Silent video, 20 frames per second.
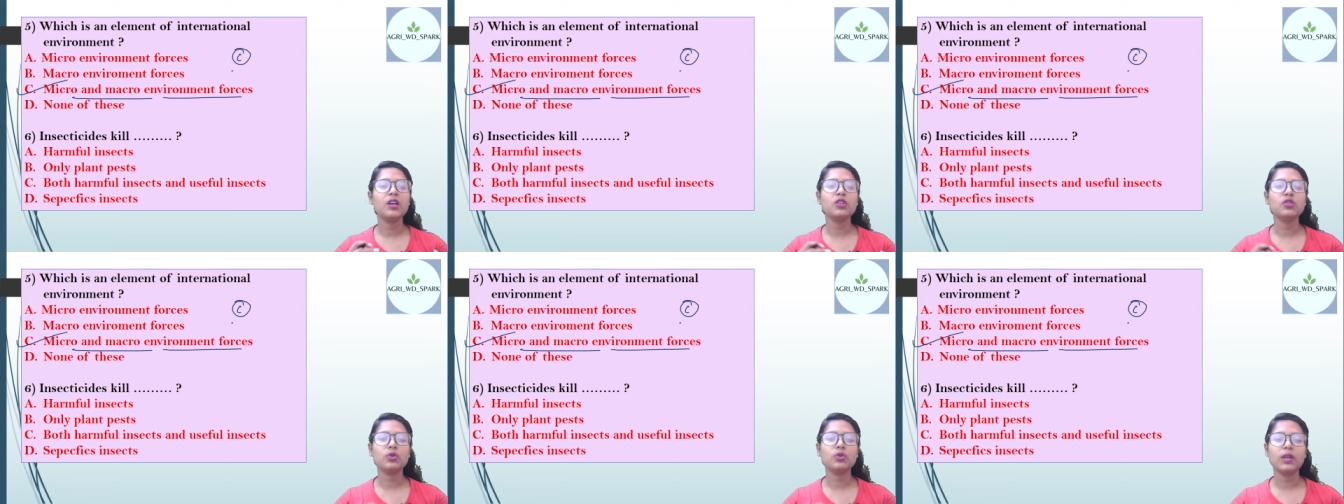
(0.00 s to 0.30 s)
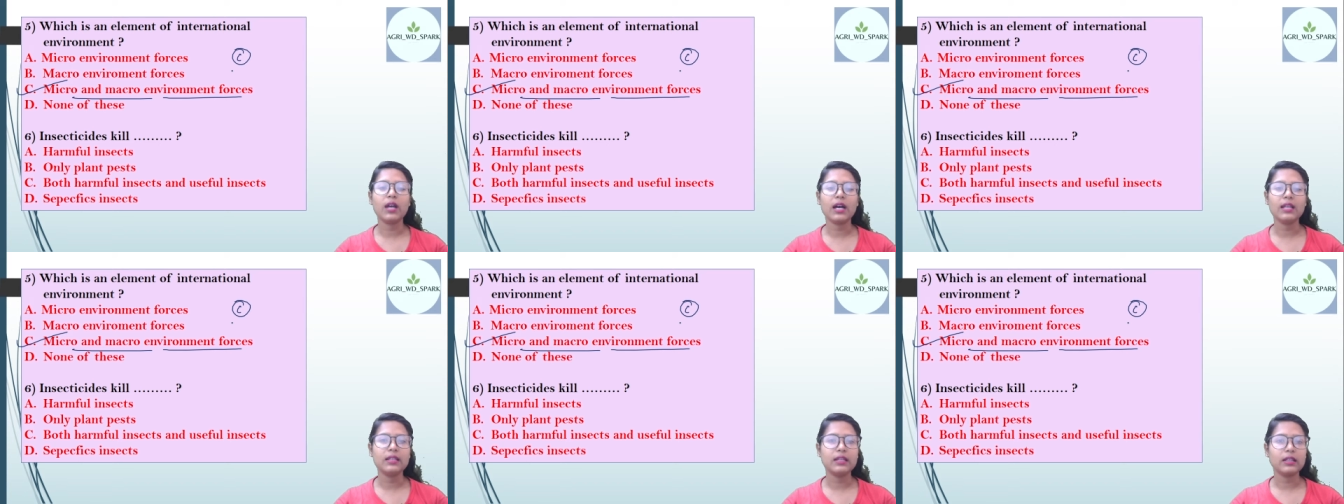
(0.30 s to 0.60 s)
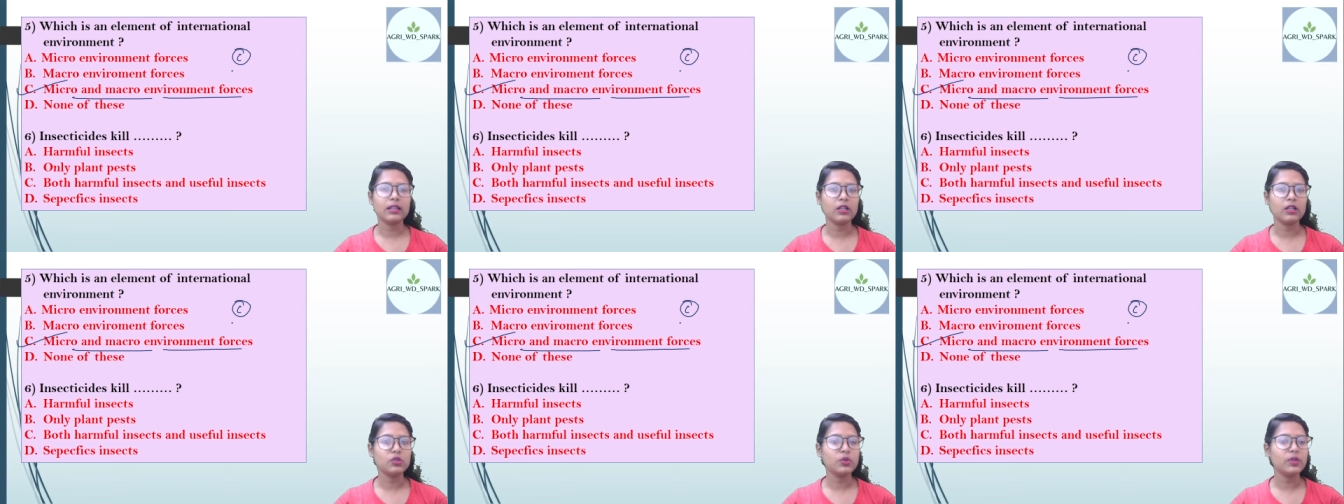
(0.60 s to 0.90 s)
सो याद
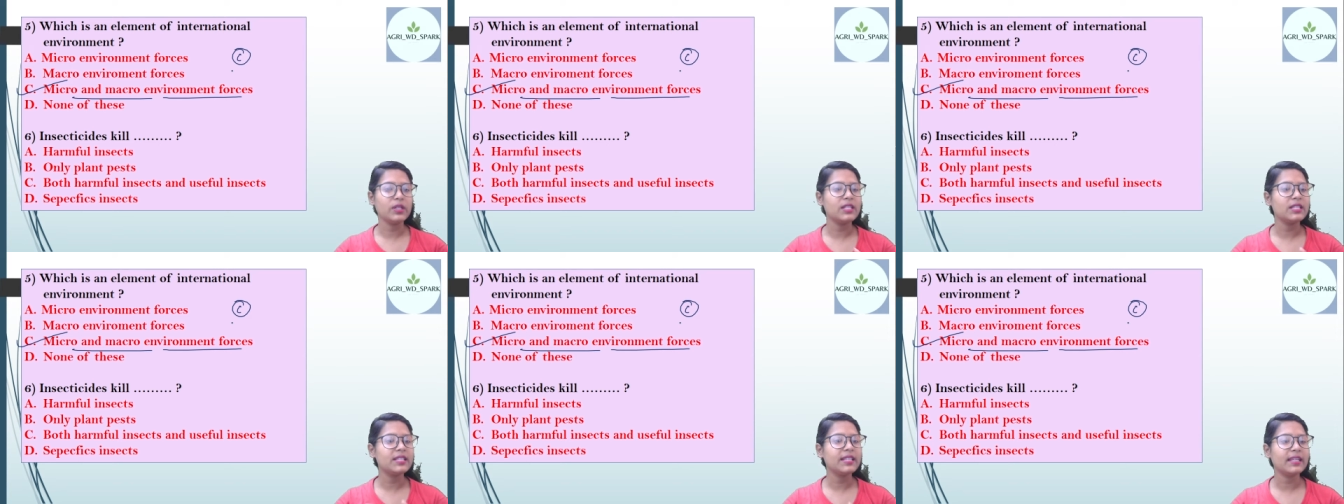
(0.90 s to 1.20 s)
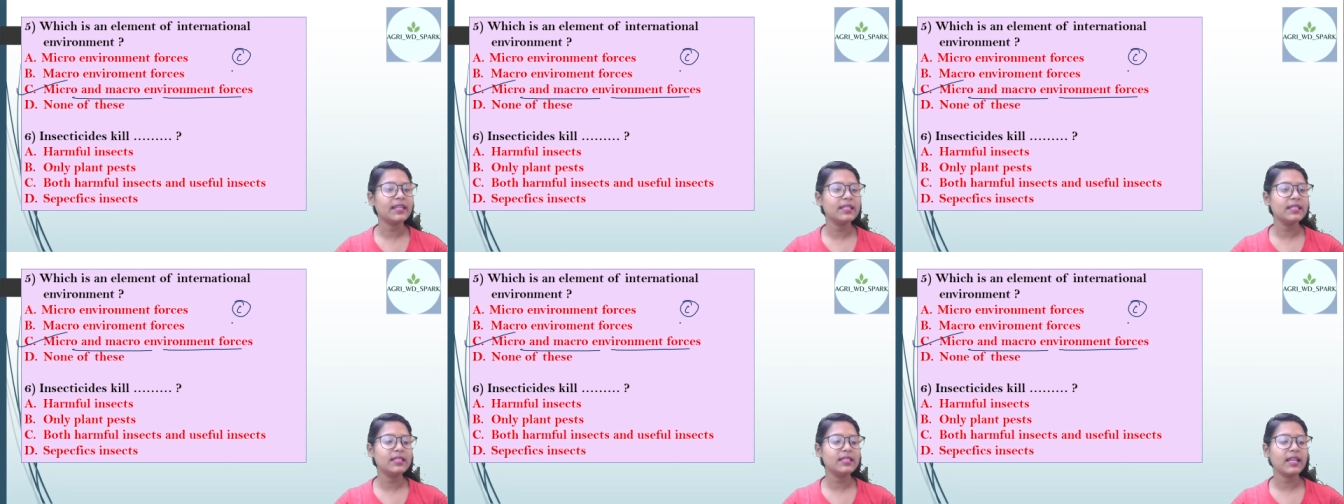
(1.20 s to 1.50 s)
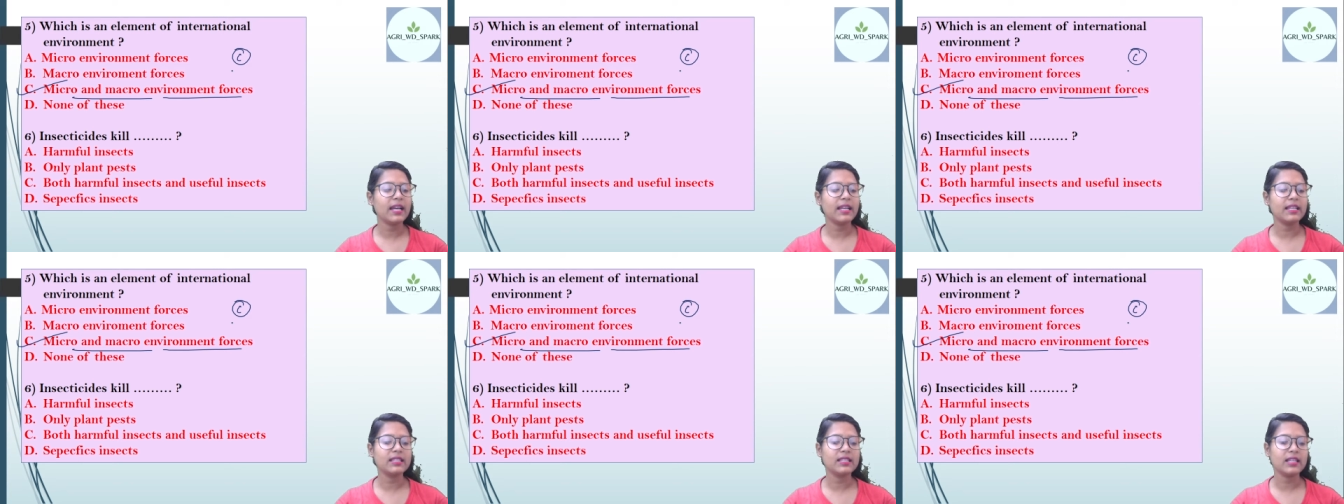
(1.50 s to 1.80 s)
रखना जो
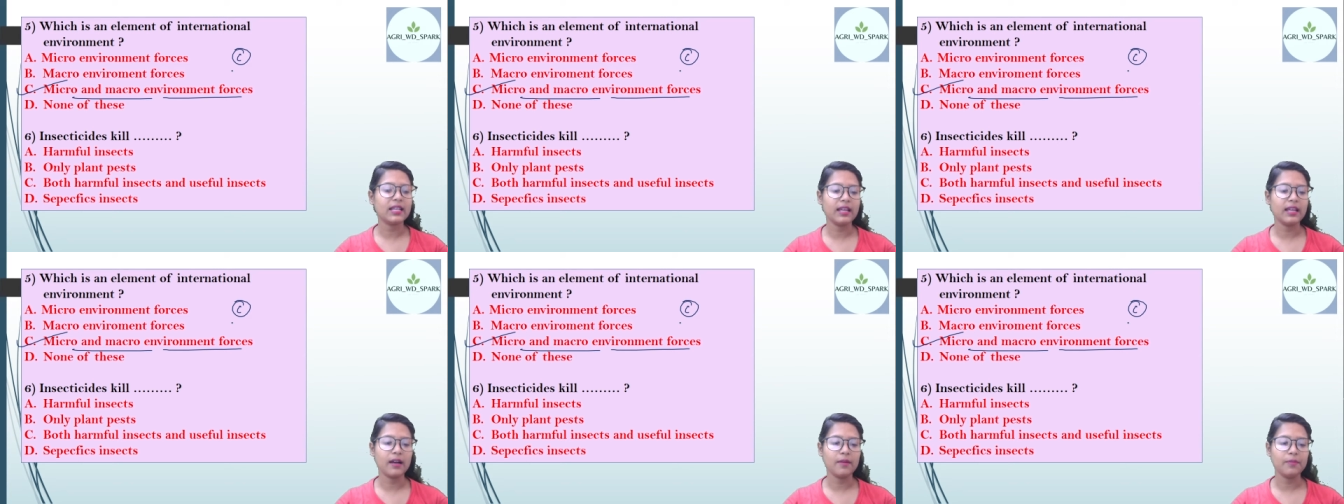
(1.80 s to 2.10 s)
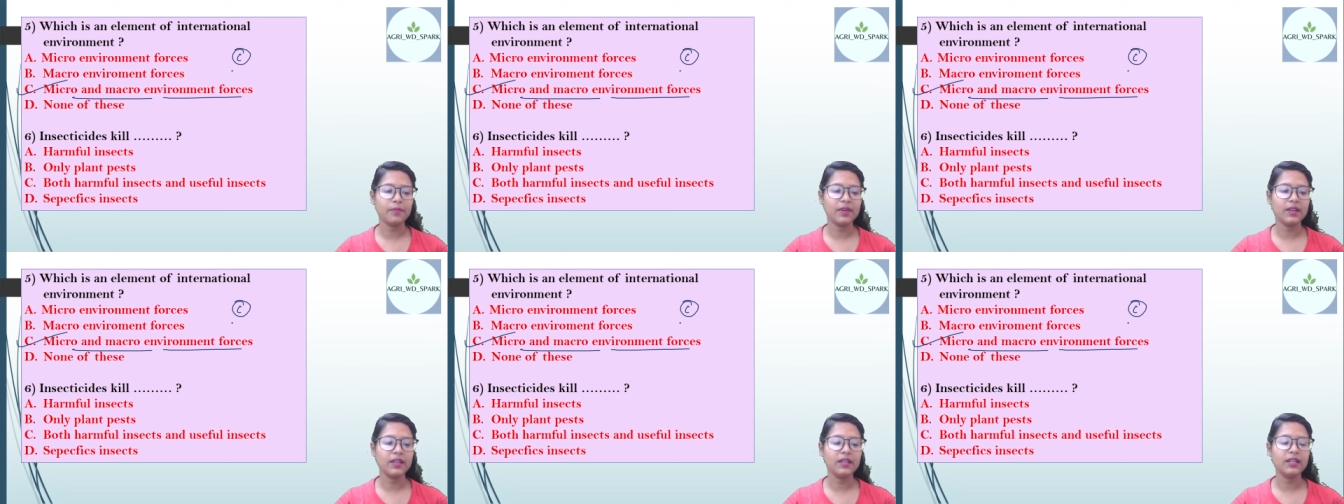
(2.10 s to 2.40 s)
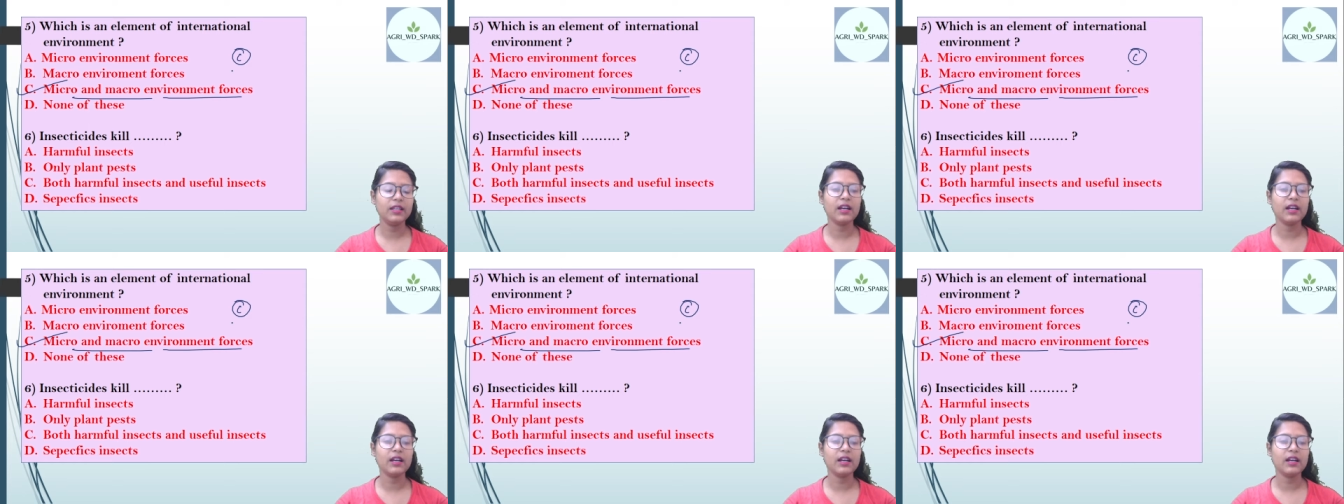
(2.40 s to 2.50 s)
इंसेक्टिसाइड्स हैं आपके